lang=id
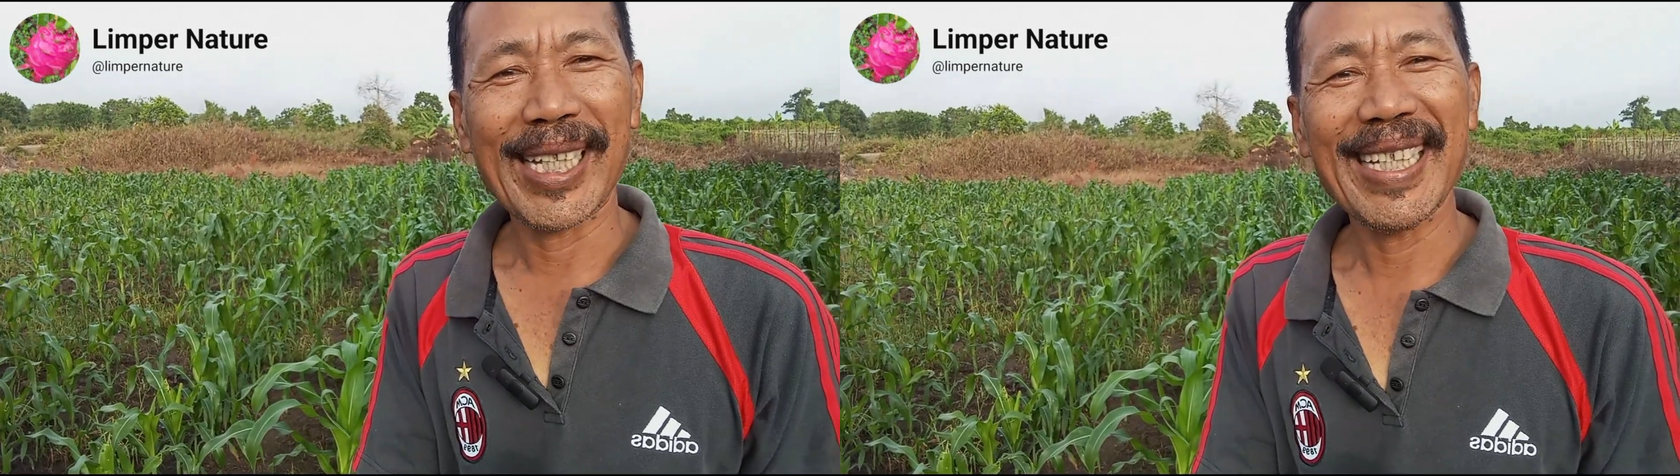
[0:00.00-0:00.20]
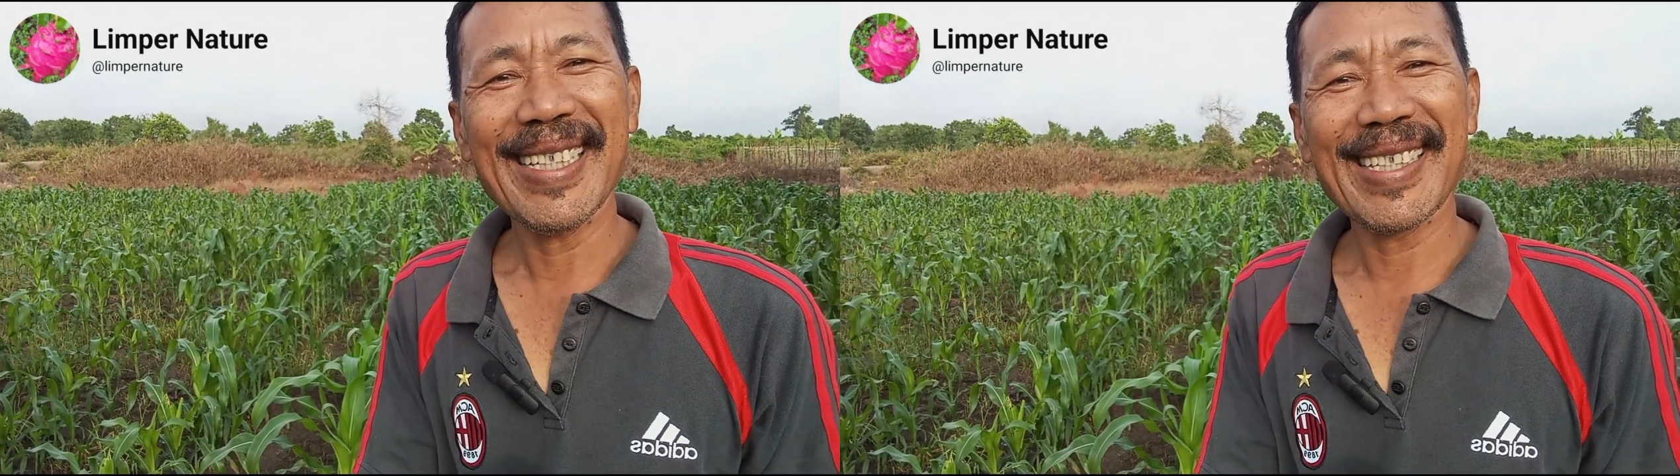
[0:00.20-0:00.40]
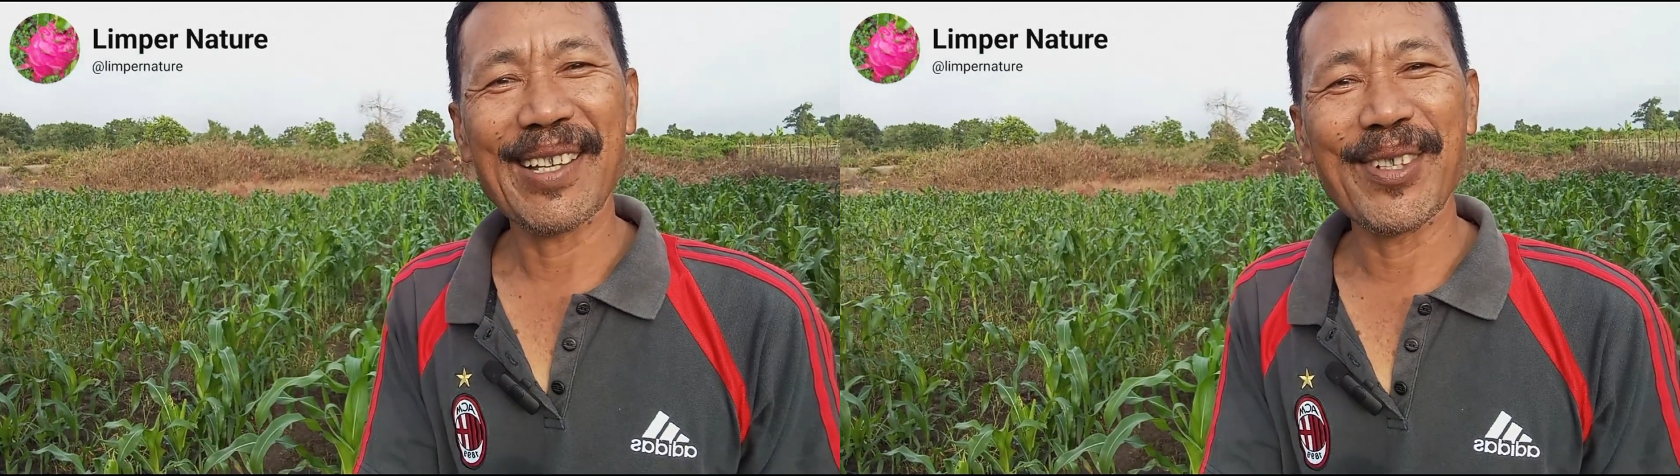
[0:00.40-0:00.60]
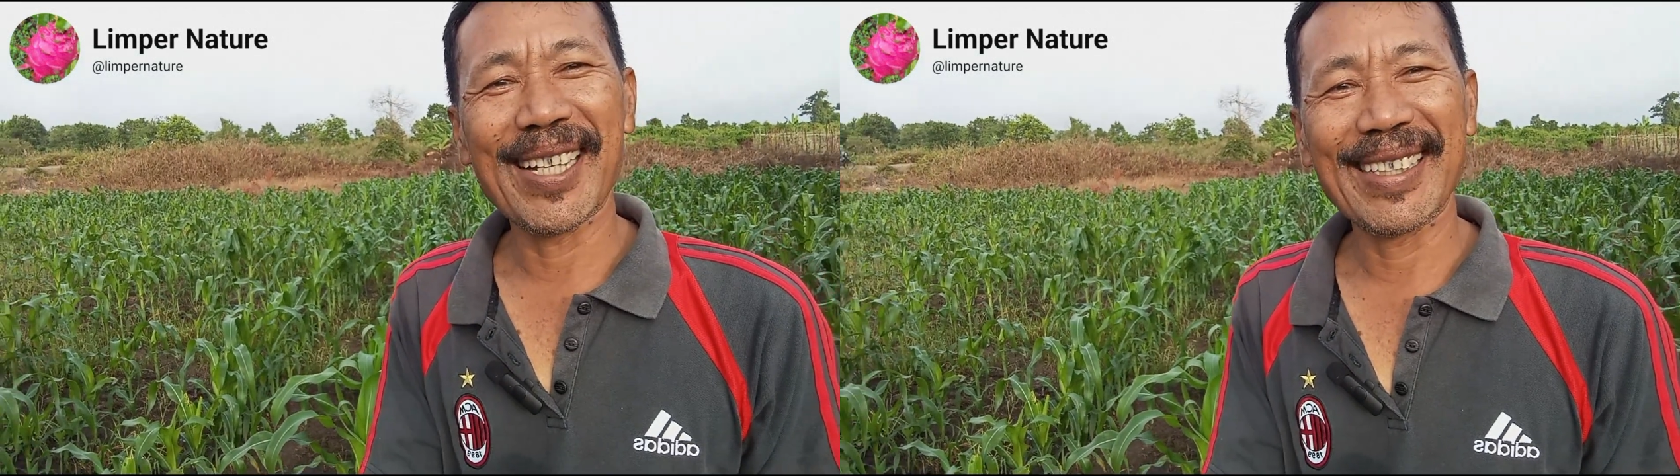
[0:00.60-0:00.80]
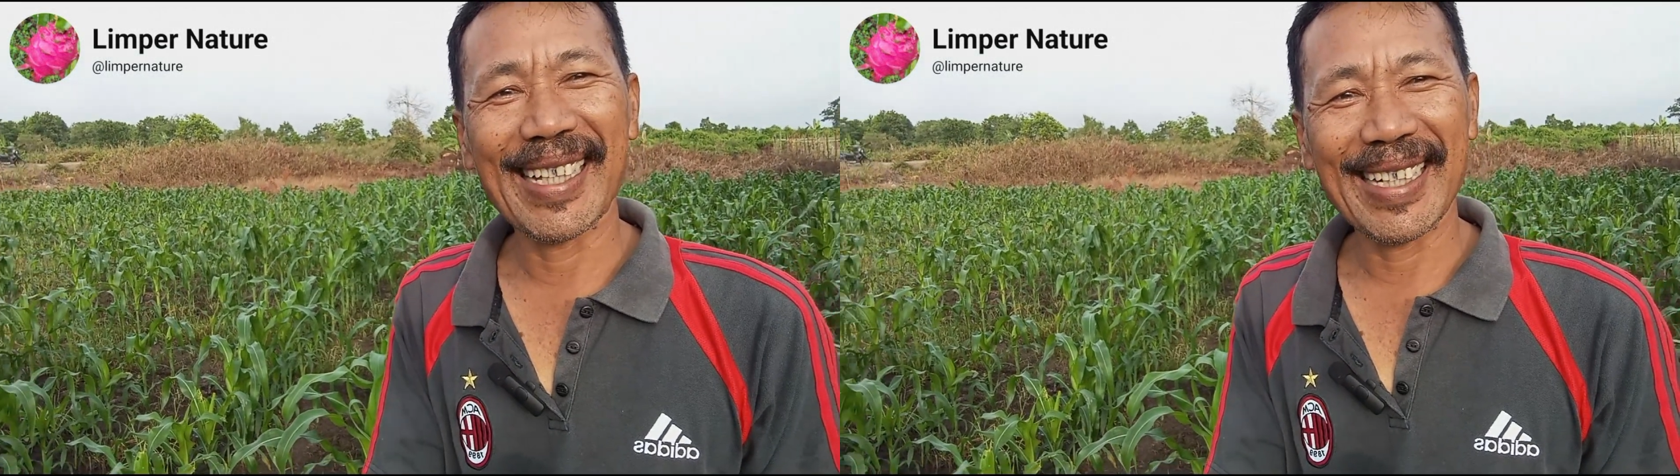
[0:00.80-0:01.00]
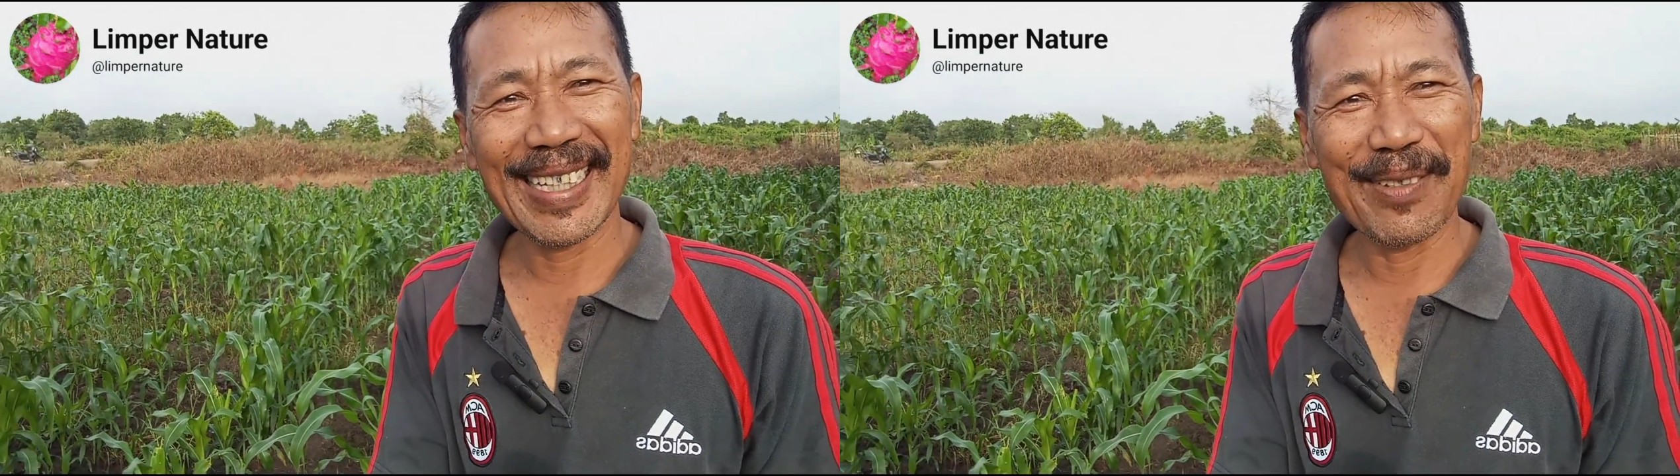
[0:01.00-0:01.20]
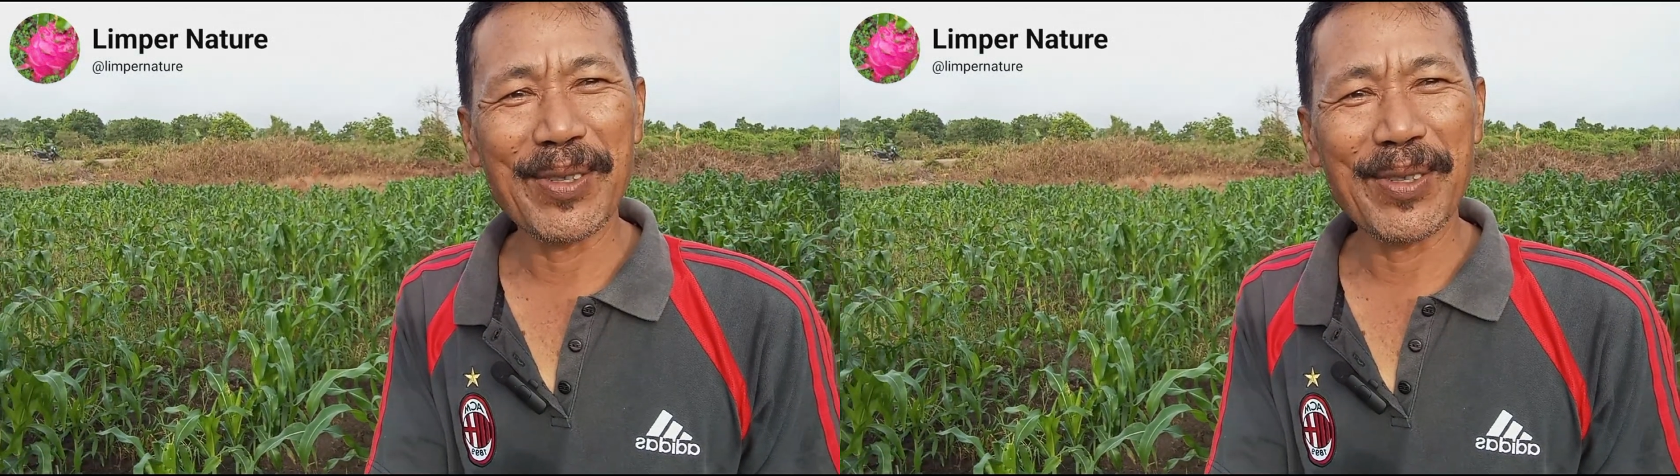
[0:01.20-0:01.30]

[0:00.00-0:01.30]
Oke, okay, sahabat tani,